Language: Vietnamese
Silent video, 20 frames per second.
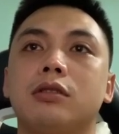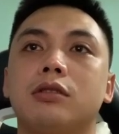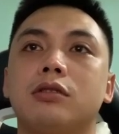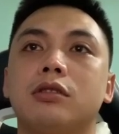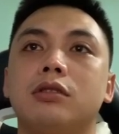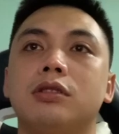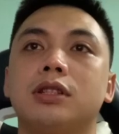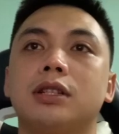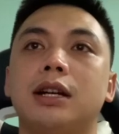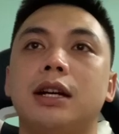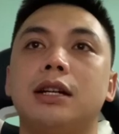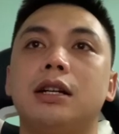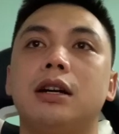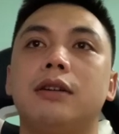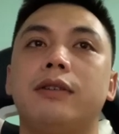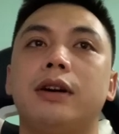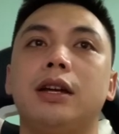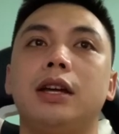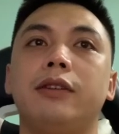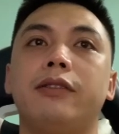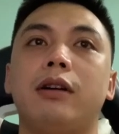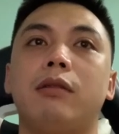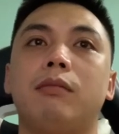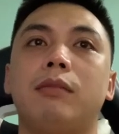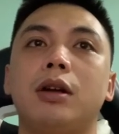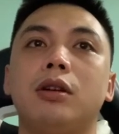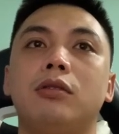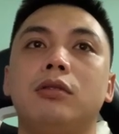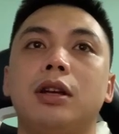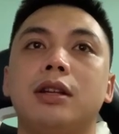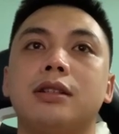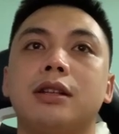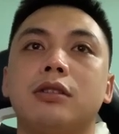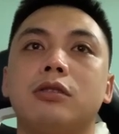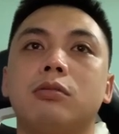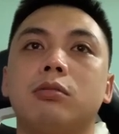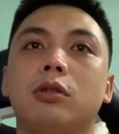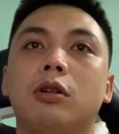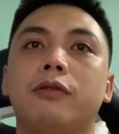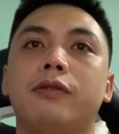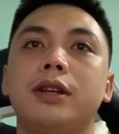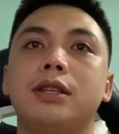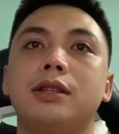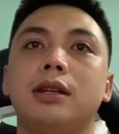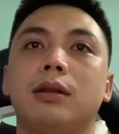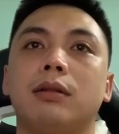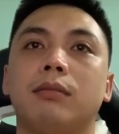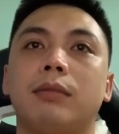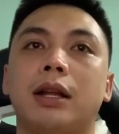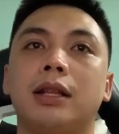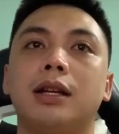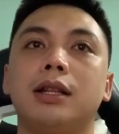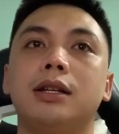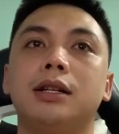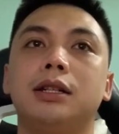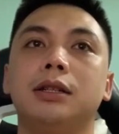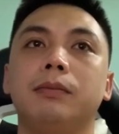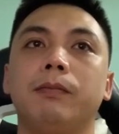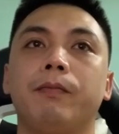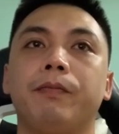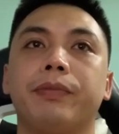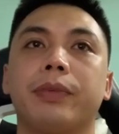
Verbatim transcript: Solskjaer và hy vọng ban huấn luyện sẽ giúp tôi phát triển bản thân hơn.